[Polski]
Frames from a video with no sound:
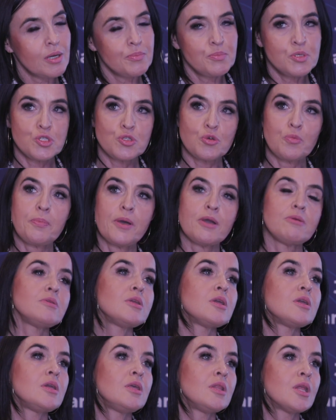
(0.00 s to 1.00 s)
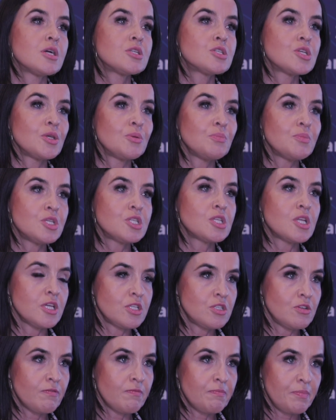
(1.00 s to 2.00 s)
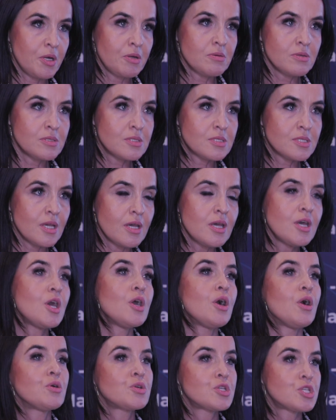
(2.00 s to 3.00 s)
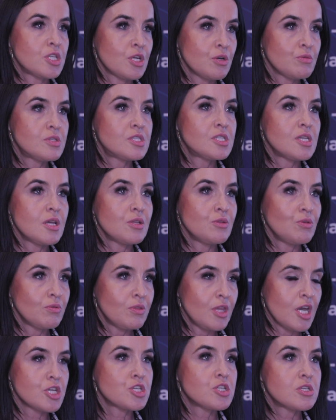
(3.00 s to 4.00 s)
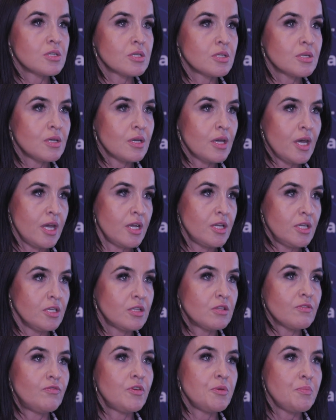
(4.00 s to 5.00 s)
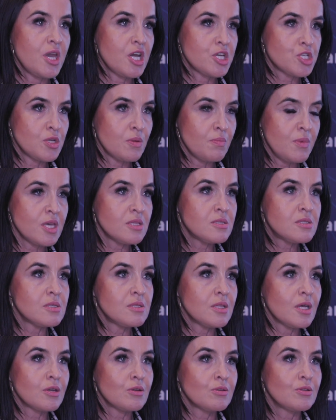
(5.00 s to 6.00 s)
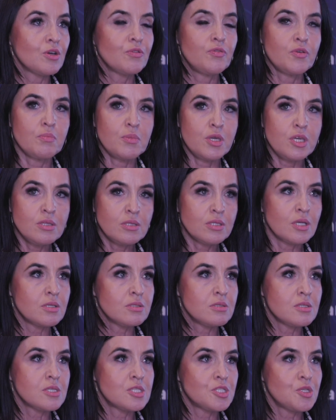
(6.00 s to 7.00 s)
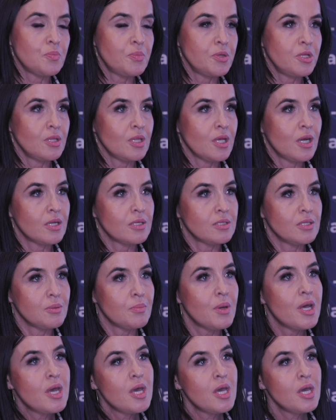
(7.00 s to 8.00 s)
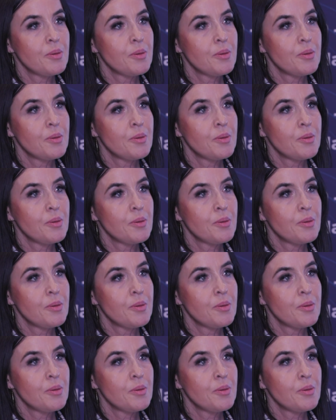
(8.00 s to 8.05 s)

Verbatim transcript: aby zupełnie inaczej myśleć w Polsce o kształceniu naszych naszych elit w wymiarze międzynarodowym, interdyscyplinarnym,